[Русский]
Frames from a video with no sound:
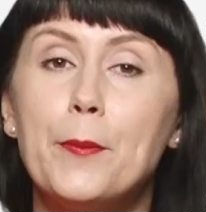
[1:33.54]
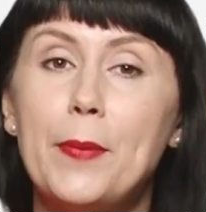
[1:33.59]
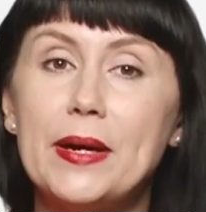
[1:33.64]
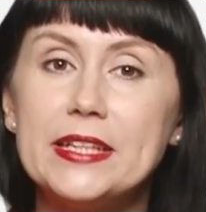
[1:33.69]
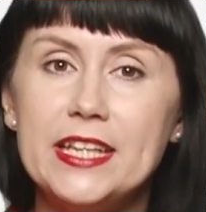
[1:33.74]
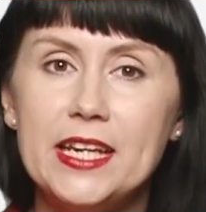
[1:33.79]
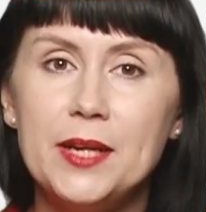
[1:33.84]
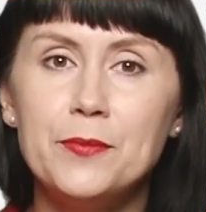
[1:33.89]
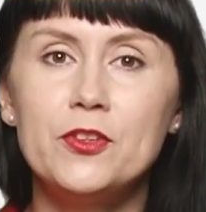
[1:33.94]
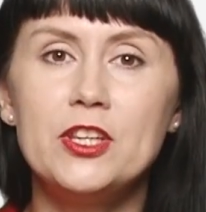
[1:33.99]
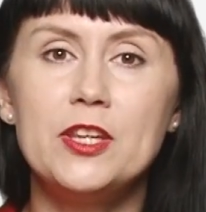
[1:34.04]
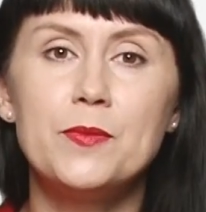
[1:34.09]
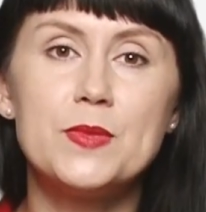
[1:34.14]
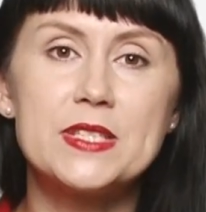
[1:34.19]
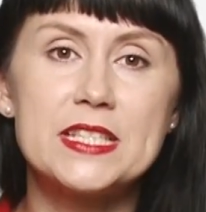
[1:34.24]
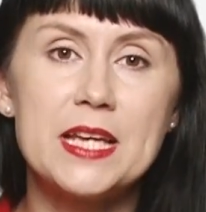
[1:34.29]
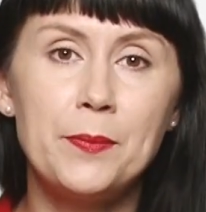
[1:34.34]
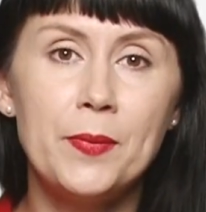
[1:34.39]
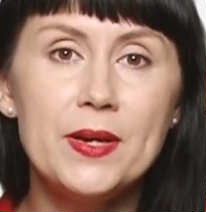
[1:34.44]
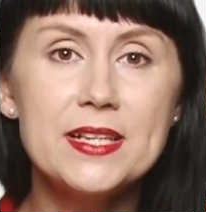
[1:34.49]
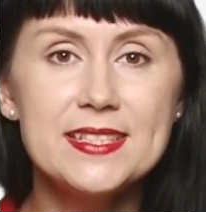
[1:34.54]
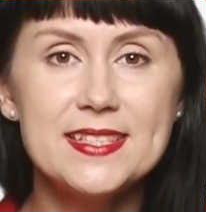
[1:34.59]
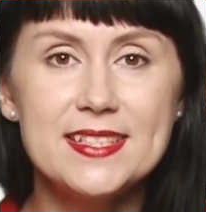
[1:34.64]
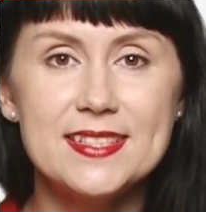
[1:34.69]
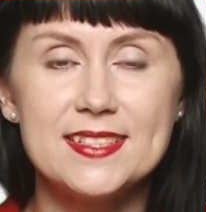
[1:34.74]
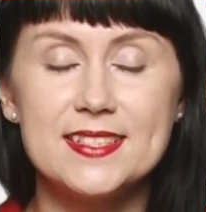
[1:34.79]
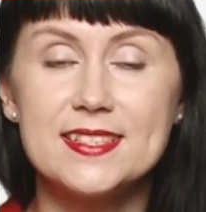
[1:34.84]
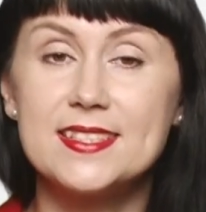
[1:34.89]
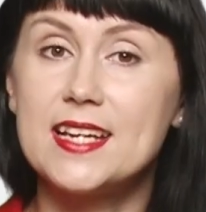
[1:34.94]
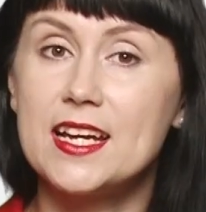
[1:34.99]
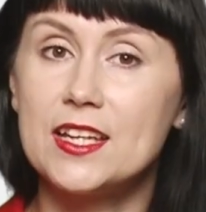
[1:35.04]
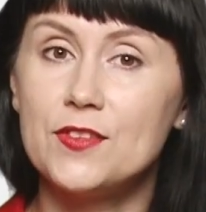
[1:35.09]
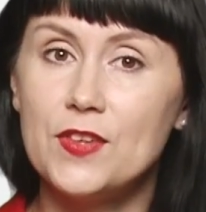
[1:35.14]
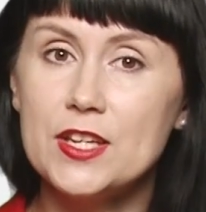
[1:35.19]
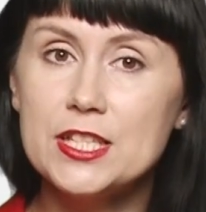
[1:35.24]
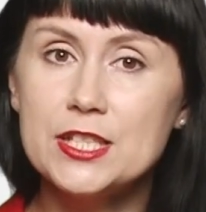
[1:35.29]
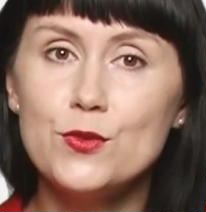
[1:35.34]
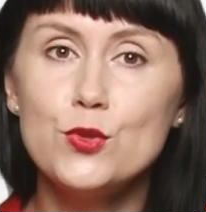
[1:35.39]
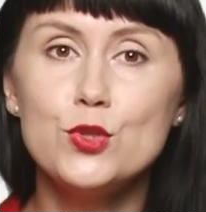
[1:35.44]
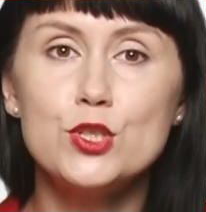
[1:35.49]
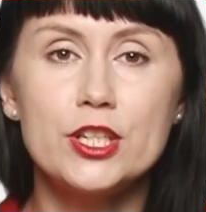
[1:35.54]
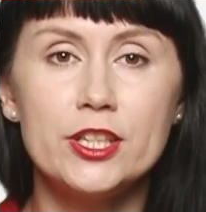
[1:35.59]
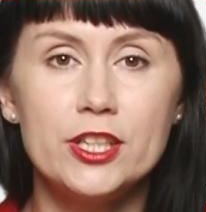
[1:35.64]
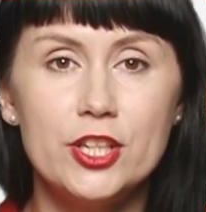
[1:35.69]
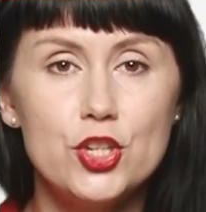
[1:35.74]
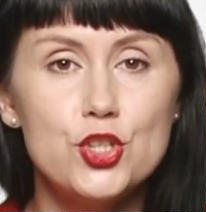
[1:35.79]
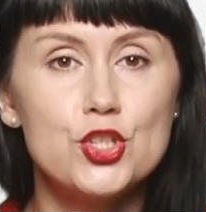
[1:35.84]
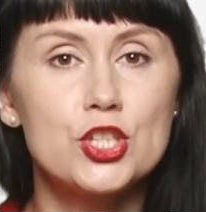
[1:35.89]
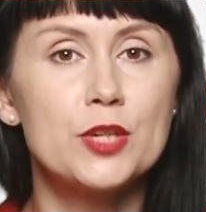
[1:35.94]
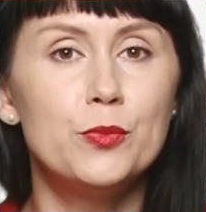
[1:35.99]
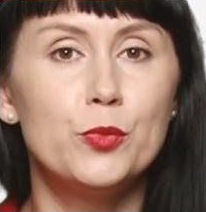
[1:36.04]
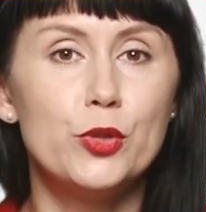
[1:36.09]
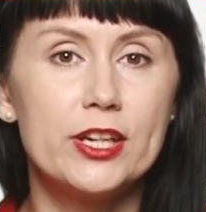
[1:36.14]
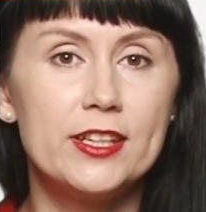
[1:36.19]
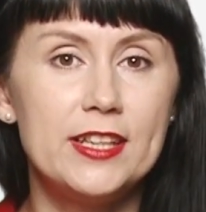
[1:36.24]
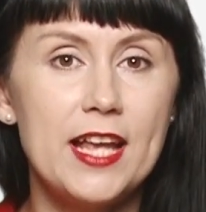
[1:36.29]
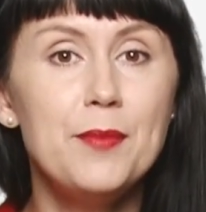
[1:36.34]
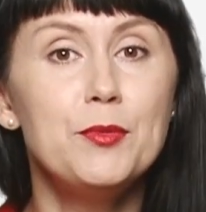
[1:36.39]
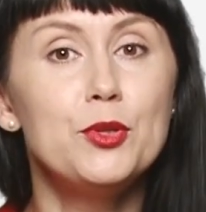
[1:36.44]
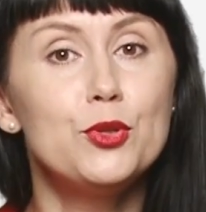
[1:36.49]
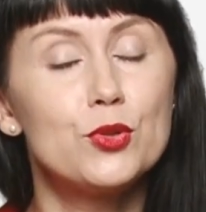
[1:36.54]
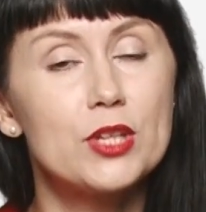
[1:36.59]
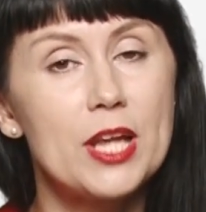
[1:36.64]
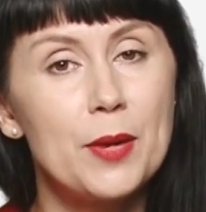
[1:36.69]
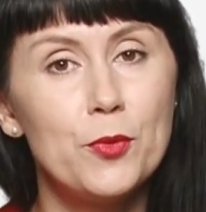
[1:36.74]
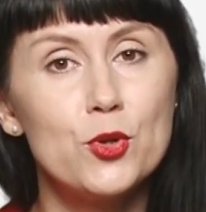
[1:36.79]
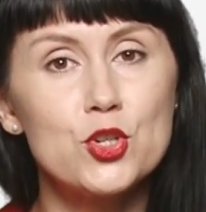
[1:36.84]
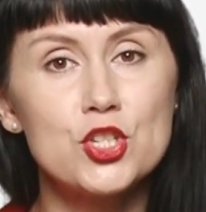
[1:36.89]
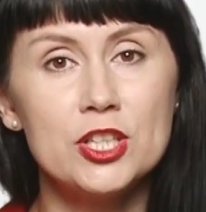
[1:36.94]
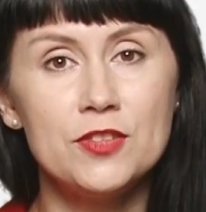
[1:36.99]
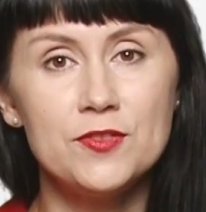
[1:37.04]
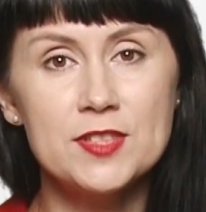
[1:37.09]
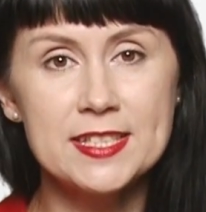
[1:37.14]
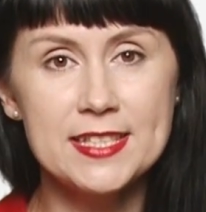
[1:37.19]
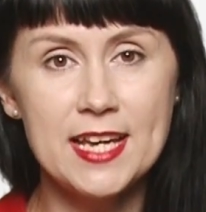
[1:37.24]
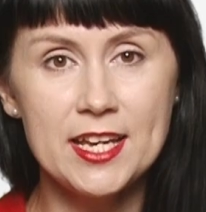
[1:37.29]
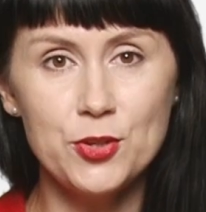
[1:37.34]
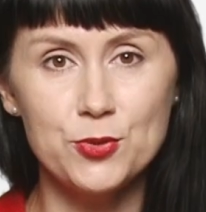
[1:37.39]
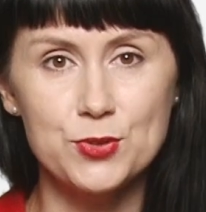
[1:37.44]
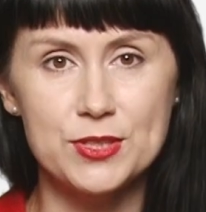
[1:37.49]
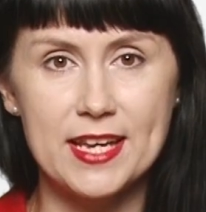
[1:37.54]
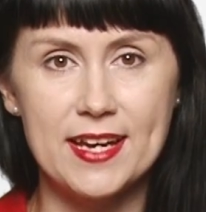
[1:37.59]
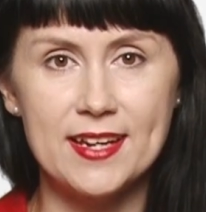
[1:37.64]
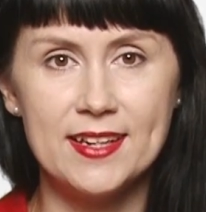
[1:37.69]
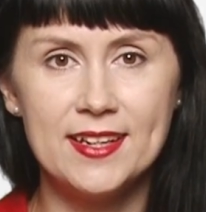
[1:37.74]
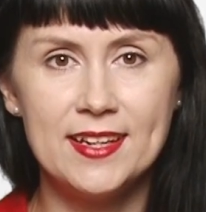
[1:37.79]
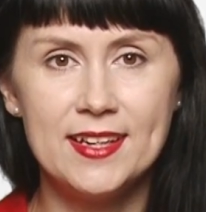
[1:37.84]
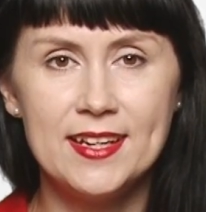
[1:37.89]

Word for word: по требованиям безопасности соответствуют техническому регламенту Таможенного союза.